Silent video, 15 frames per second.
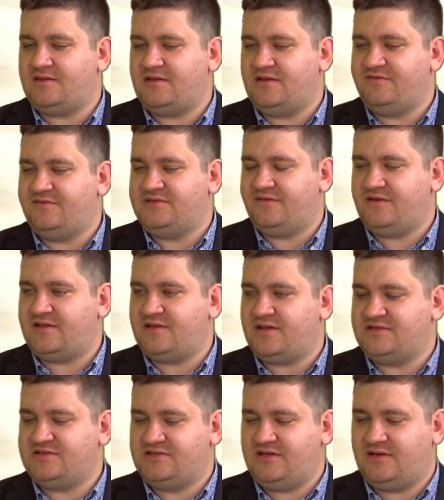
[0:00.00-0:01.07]
Drift
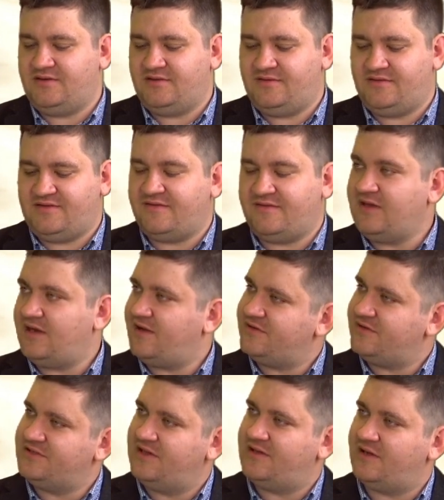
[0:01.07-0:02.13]
19 zawiera
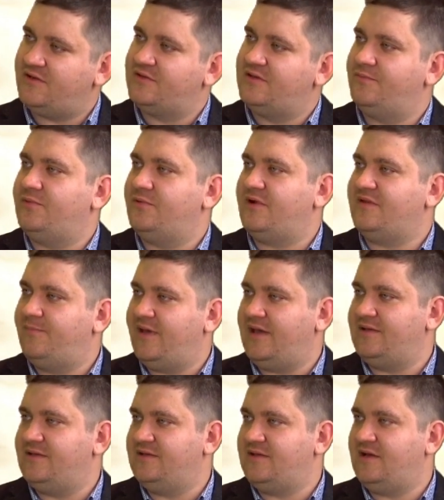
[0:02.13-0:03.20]
właśnie tego typu
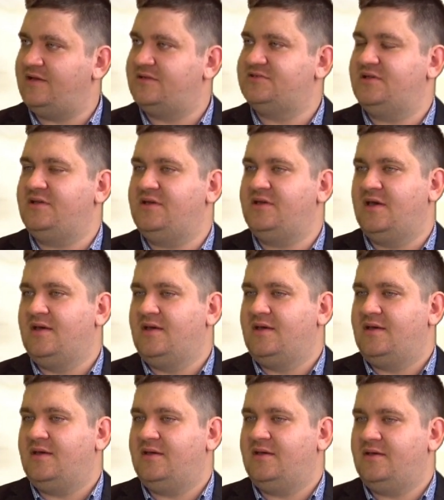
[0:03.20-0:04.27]
aspekty, tak? czyli
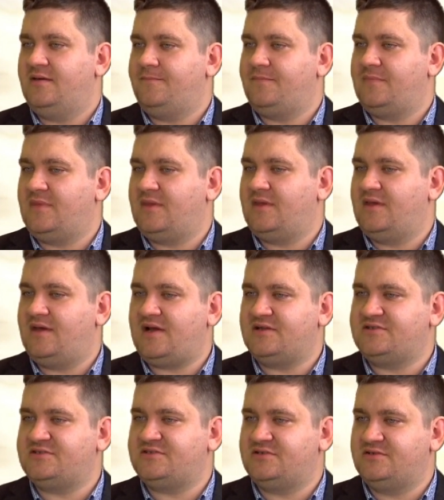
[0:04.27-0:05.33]
um,
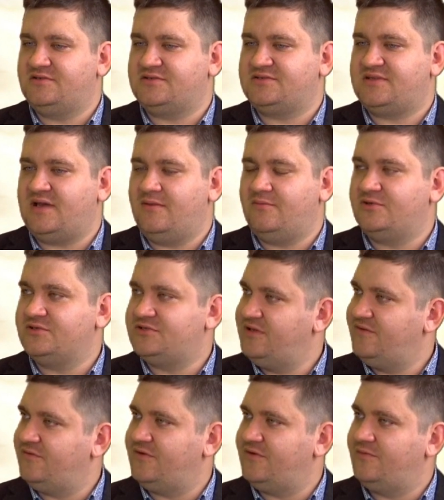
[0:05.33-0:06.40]
gracz dostaje
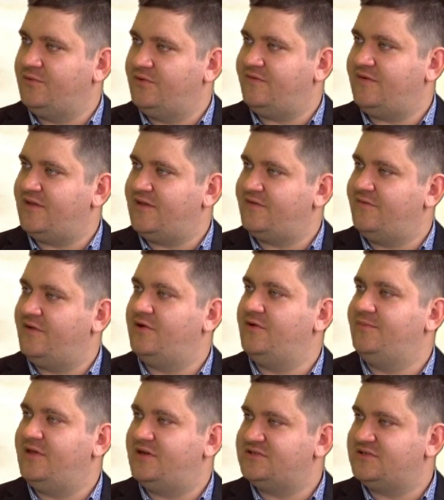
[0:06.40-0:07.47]
możliwość zbudowania
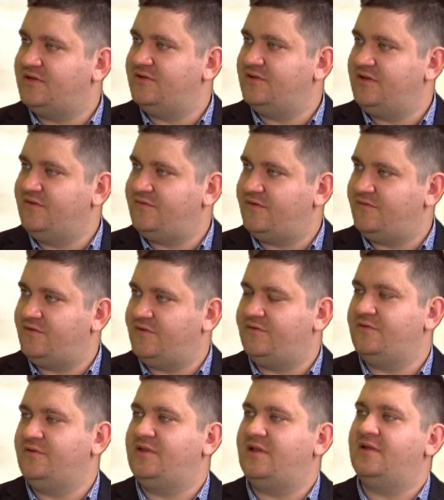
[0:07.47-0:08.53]
swojego pierwszego
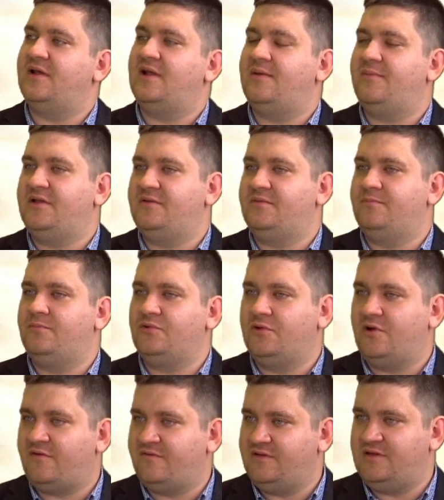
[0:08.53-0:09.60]
driftowozu i ten element
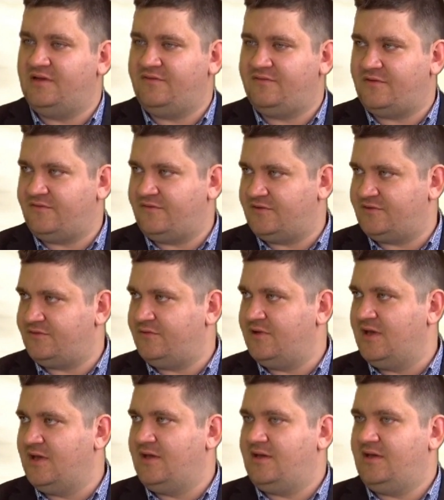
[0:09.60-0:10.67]
budowy driftowozu
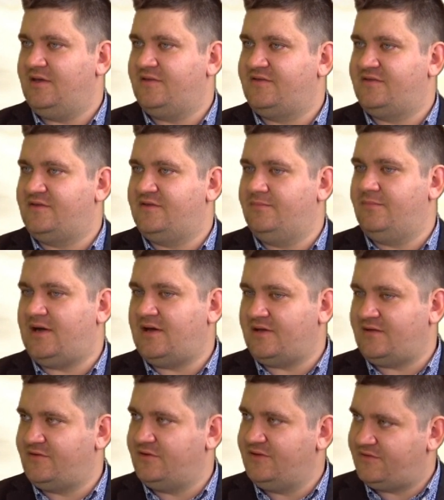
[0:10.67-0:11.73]
jest
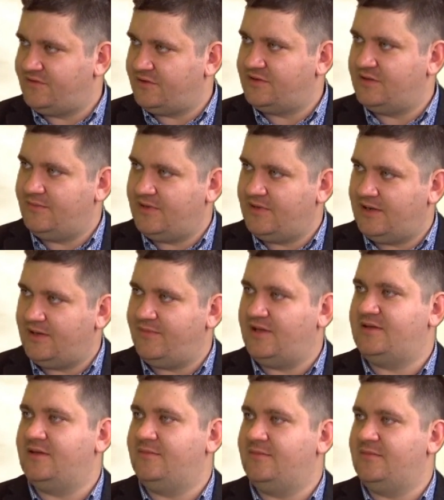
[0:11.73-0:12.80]
bardzo istotnym
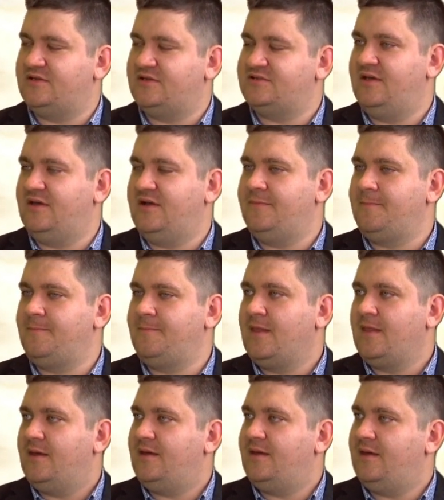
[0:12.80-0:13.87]
elementem naszej gry.
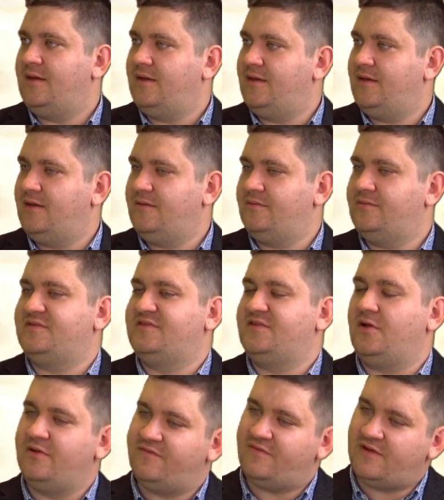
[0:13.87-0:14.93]
E,
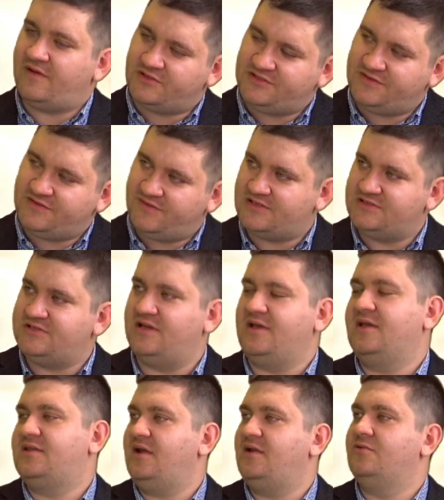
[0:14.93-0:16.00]
zdobywa
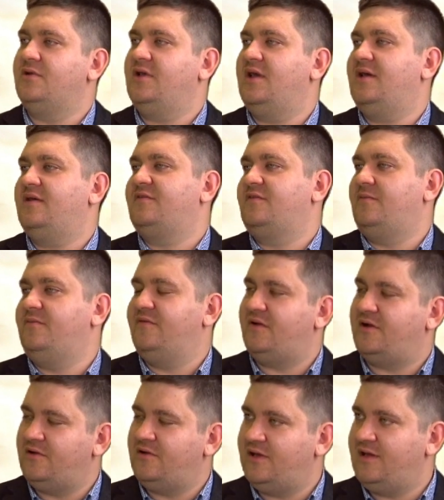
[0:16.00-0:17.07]
doświadczenie, trenuje,
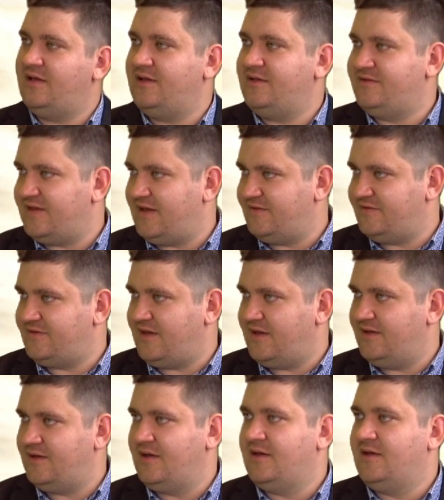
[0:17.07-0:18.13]
zdobywa kolejne
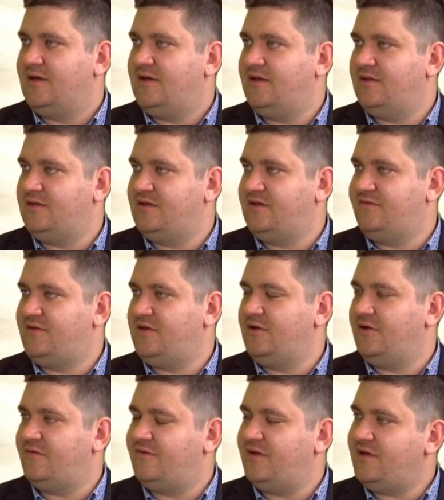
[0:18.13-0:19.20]
licencje e,
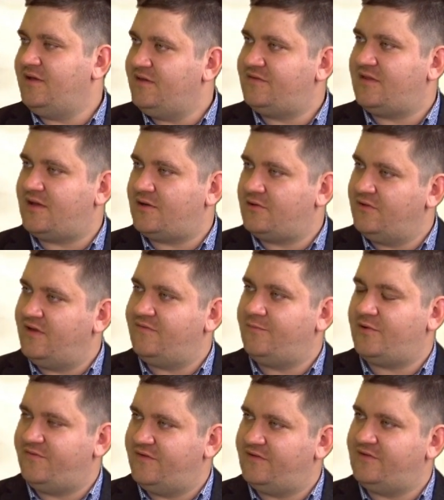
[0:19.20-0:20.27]
driftingowe i startuje w
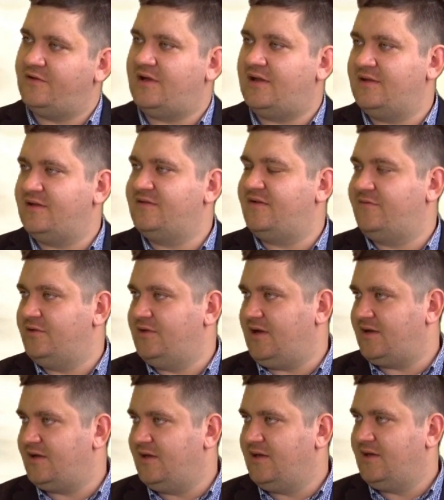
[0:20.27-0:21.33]
profesjonalnych
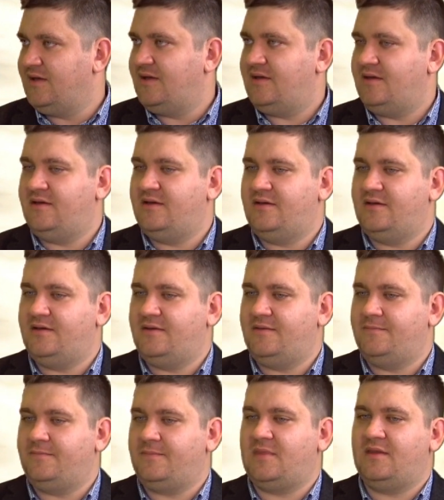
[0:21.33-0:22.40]
zawodach. E,
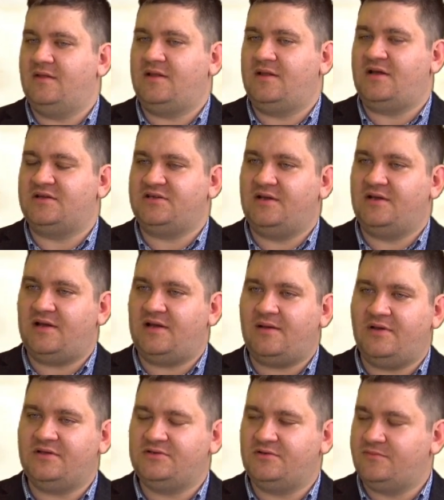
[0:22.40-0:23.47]
nasza gra
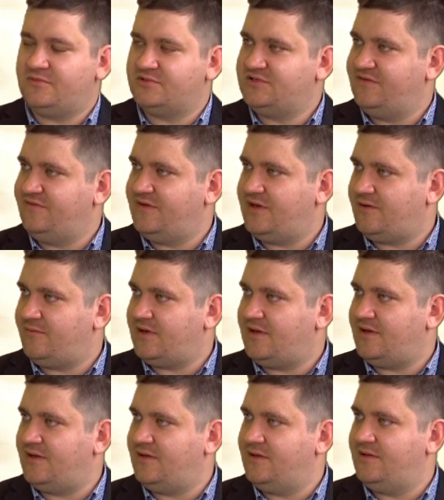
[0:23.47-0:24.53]
będzie umożliwiała